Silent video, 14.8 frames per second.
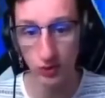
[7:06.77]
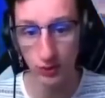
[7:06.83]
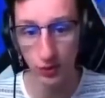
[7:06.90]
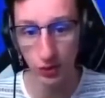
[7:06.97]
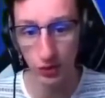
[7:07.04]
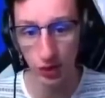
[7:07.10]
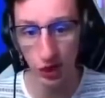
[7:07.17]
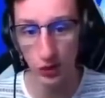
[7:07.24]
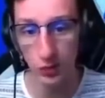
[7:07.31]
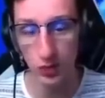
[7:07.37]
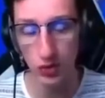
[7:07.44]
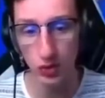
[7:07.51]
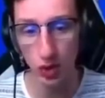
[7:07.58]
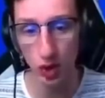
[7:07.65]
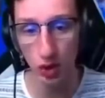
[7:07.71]
simple. Hein. Ça,
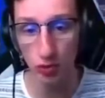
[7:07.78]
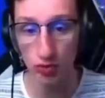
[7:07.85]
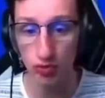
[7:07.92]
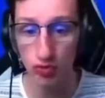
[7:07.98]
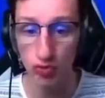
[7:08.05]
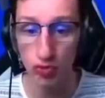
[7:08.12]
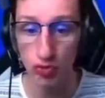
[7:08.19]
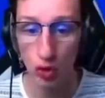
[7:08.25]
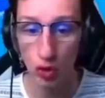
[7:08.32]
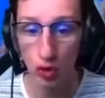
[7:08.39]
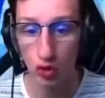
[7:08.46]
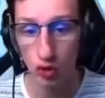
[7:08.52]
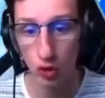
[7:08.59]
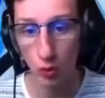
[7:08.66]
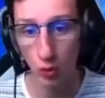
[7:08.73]
limite, tu vois.
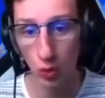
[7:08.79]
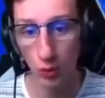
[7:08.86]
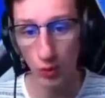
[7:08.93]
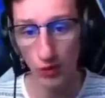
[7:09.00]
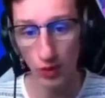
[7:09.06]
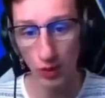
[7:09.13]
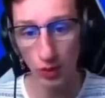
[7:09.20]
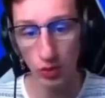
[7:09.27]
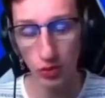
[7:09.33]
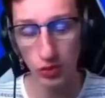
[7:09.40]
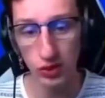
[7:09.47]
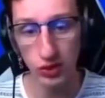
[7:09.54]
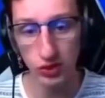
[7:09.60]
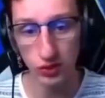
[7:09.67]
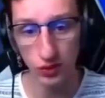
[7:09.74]
Je comprends pas vraiment. On
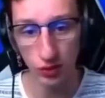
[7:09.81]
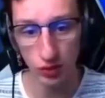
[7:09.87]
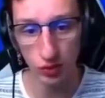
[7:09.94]
dirait le vous